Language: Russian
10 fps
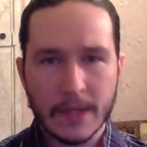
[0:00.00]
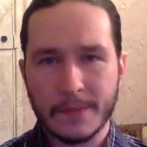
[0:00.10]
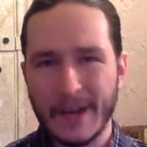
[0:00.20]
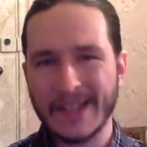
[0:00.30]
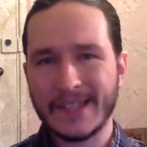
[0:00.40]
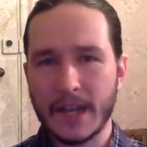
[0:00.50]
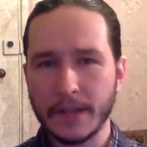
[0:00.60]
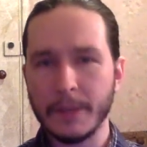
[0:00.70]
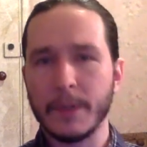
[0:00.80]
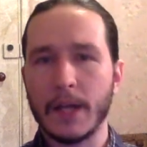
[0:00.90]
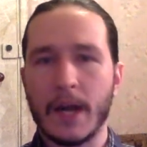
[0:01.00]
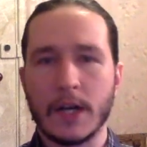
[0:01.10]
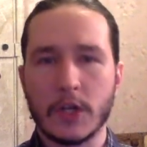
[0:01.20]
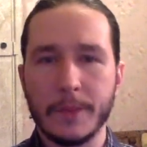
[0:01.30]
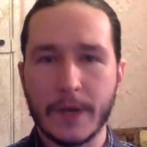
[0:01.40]
С моей стороны была
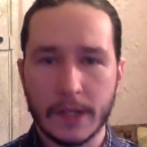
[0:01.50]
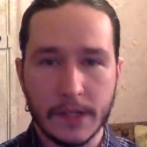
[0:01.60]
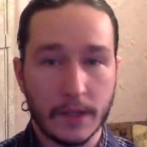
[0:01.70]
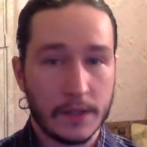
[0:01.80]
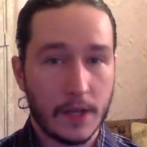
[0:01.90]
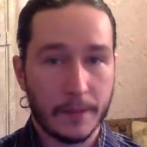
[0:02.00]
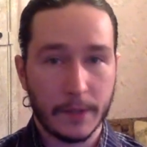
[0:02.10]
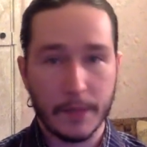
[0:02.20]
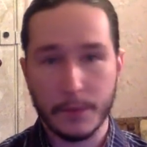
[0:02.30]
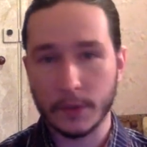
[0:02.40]
ошибка делать реплей по